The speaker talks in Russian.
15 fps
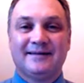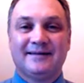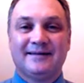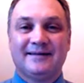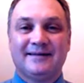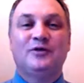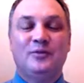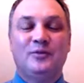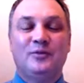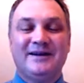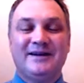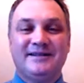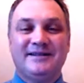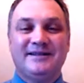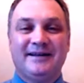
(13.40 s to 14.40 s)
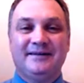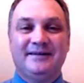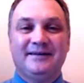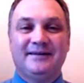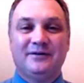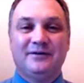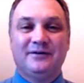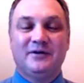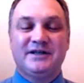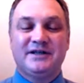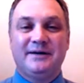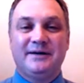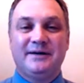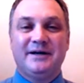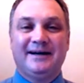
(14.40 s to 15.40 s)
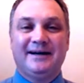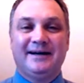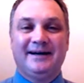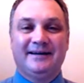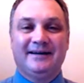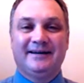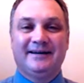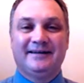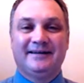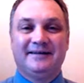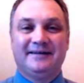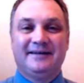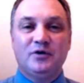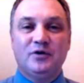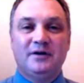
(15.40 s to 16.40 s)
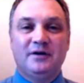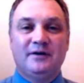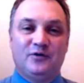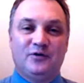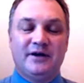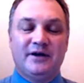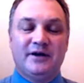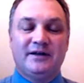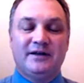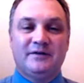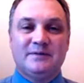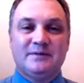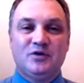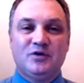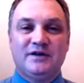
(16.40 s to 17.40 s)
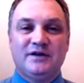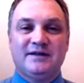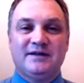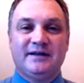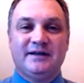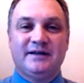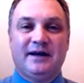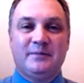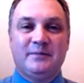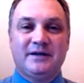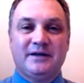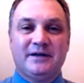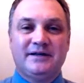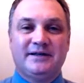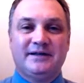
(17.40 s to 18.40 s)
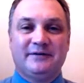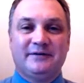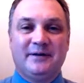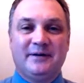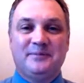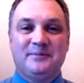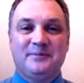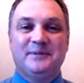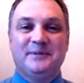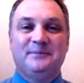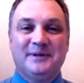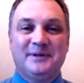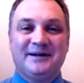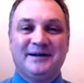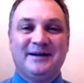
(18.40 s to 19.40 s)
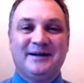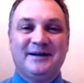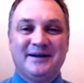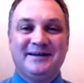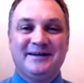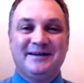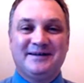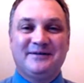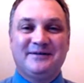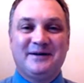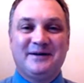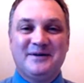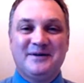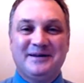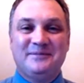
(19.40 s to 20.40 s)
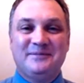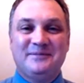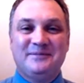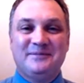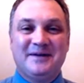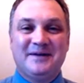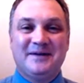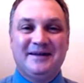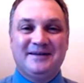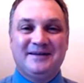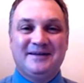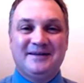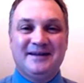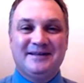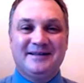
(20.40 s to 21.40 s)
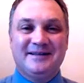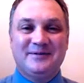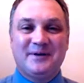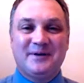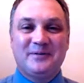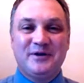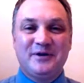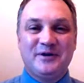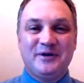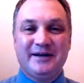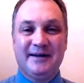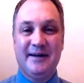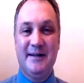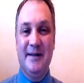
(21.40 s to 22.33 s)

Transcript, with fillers: Добрый день, уважаемые коллеги. Я рад возможности обратиться к вам благодаря современным средствам коммуникации.